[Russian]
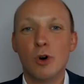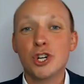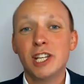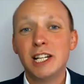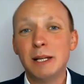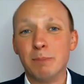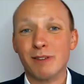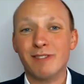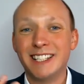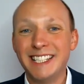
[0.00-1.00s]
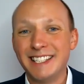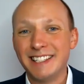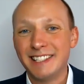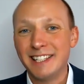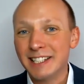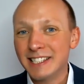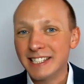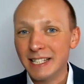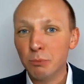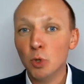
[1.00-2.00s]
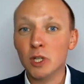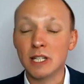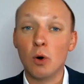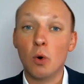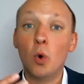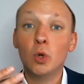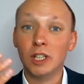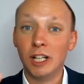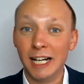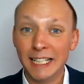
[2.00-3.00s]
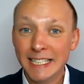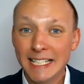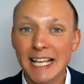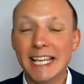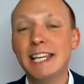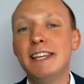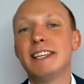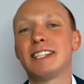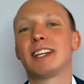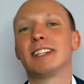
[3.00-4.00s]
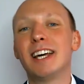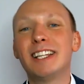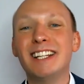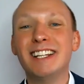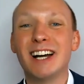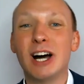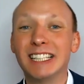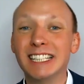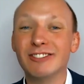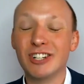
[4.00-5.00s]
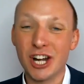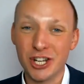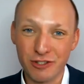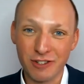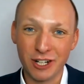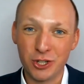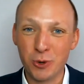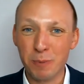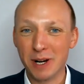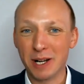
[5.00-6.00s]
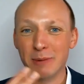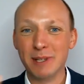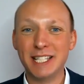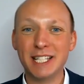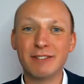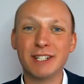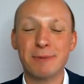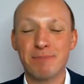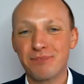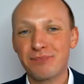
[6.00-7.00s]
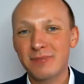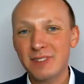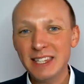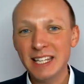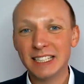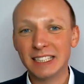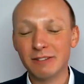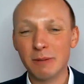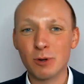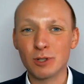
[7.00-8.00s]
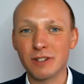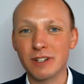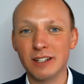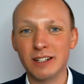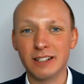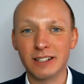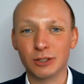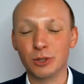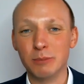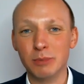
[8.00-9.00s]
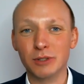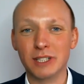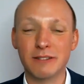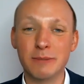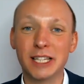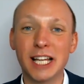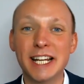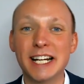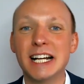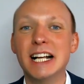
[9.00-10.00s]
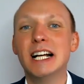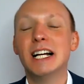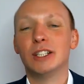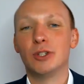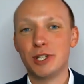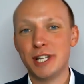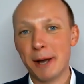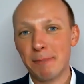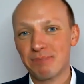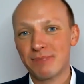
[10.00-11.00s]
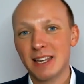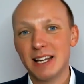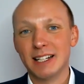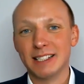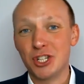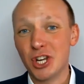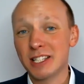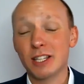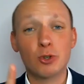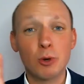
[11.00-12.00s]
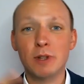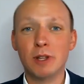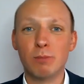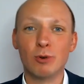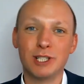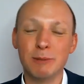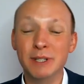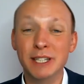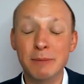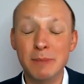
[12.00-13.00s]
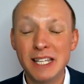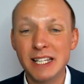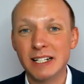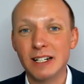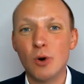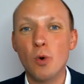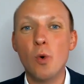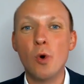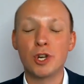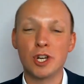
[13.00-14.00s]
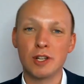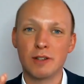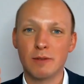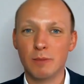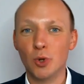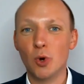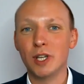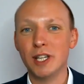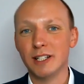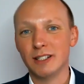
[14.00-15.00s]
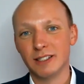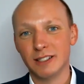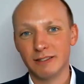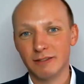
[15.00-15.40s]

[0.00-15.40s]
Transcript: Можно ли проводить сеансы гипноза онлайн и не страдает ли от этого качество? Хочу прокомментировать этот вопрос, а, который был у нас в комментариях. Друзья, сейчас, особенно после пандемии, очень многие